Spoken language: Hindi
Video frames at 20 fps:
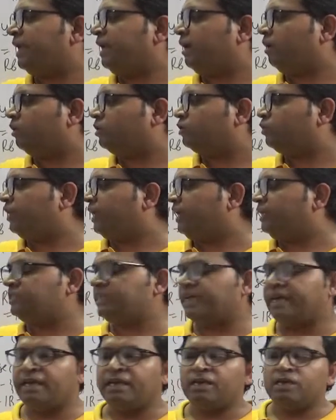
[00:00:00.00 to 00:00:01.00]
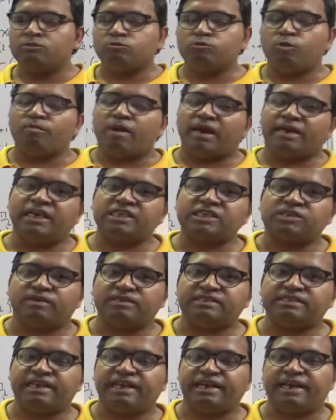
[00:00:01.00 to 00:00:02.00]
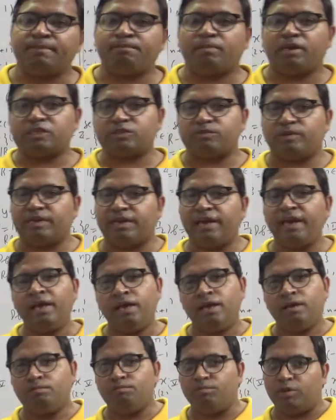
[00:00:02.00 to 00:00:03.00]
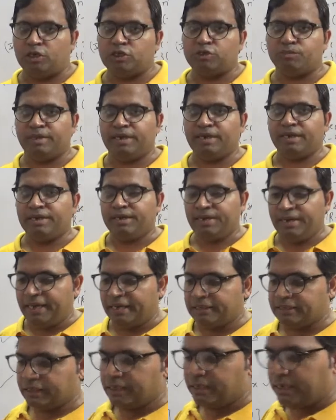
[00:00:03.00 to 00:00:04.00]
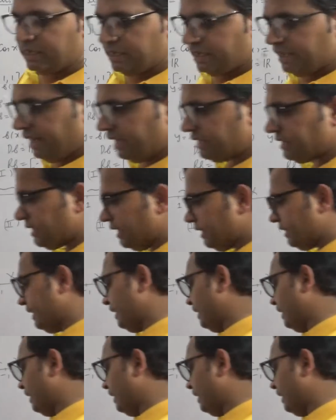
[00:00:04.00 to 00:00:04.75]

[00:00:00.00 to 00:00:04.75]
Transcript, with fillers: है और जो रेंज है वो माइनस वन से लेके प्लस वन के बीच में है ठीक है जी नेक्स्ट चलते